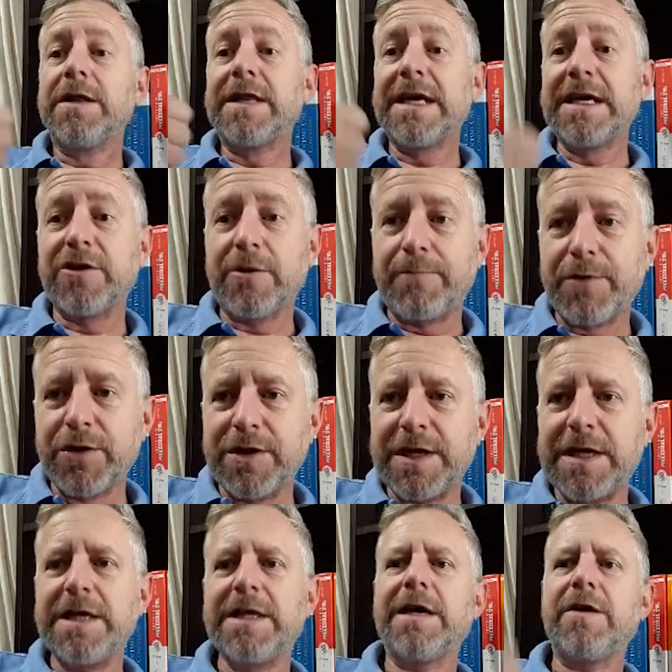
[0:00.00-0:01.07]
tanto a
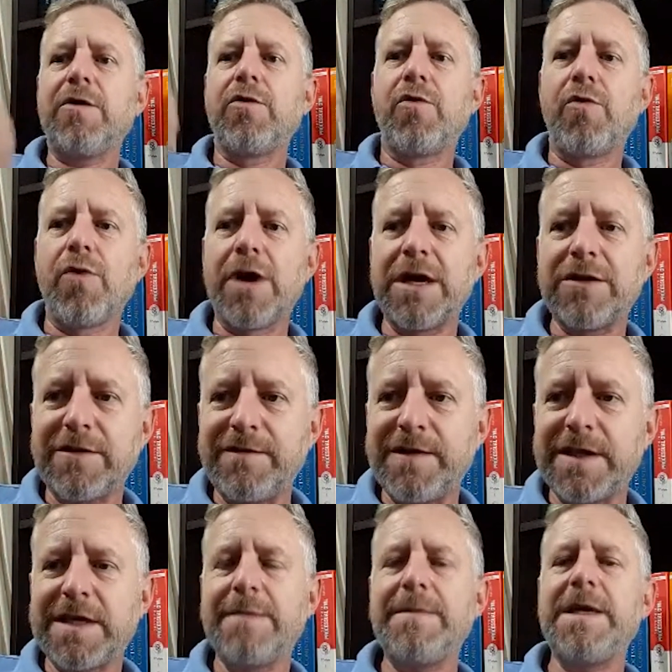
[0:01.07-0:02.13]
proteína quanto a
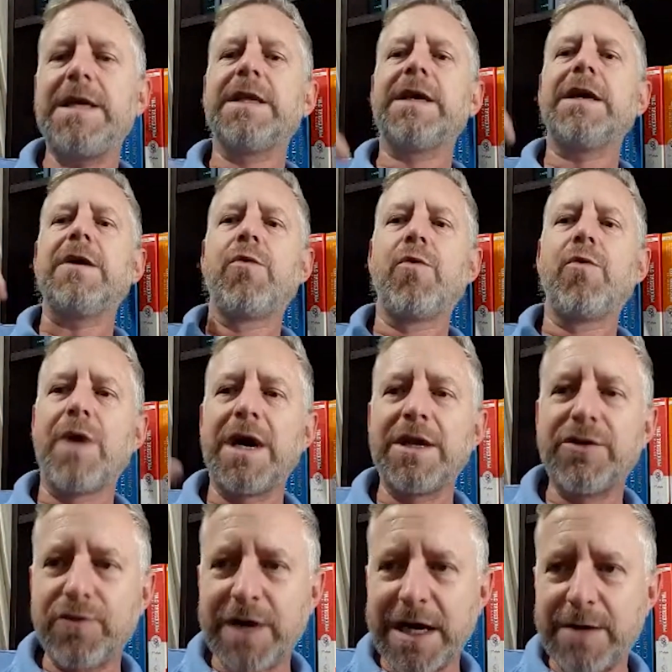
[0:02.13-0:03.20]
vitamina,
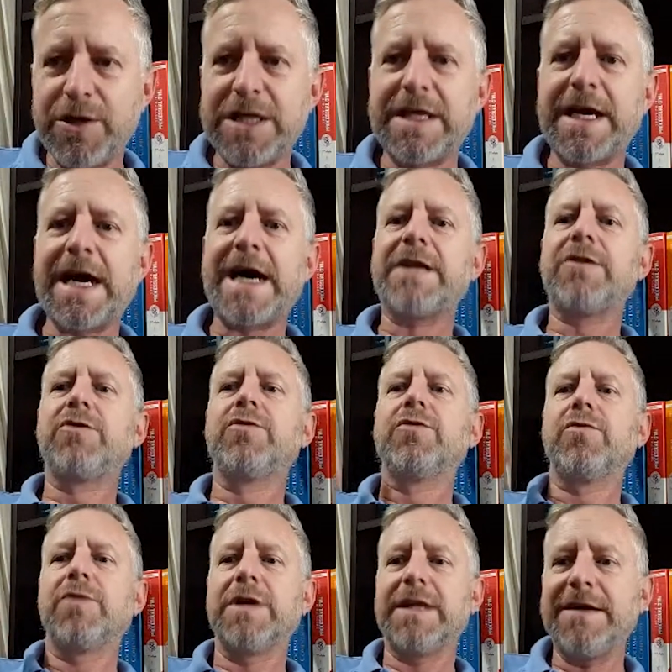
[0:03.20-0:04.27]
quanto
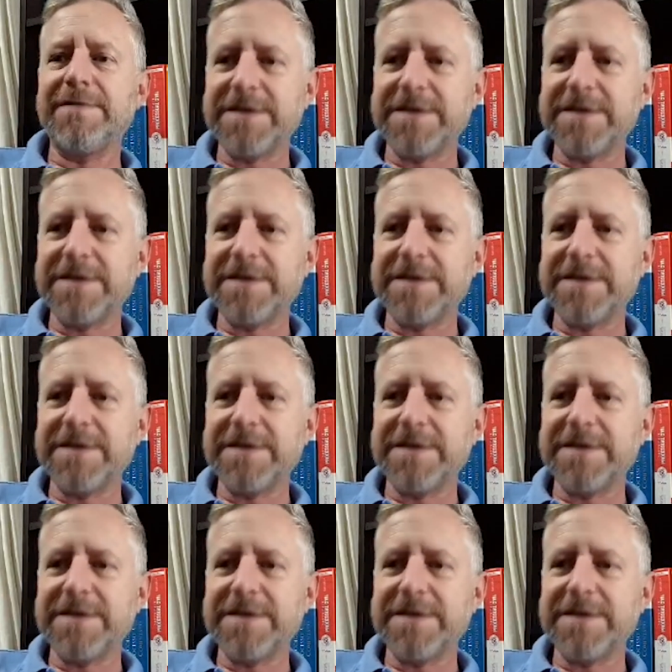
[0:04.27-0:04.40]
carboidrato. Né?